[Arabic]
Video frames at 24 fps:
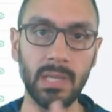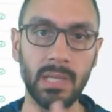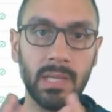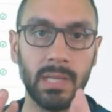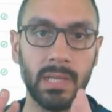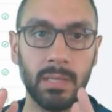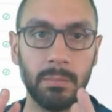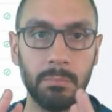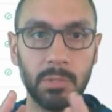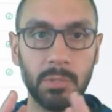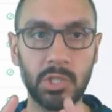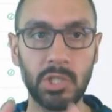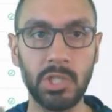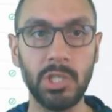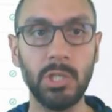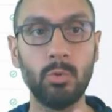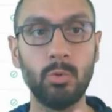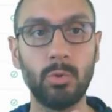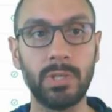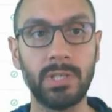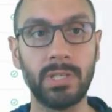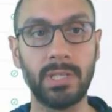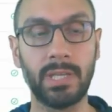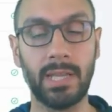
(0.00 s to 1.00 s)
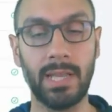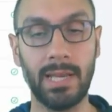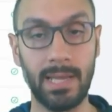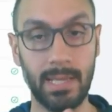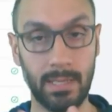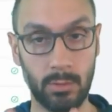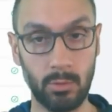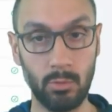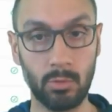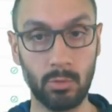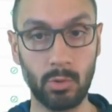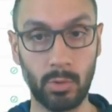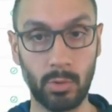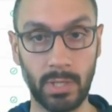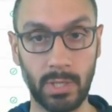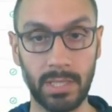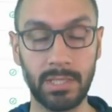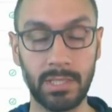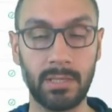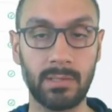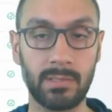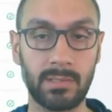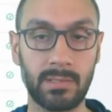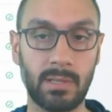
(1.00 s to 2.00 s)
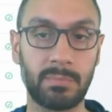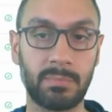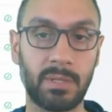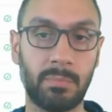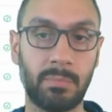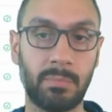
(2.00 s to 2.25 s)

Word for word: بشيلوا هن هلا كيوكون هذا النظام تبعهم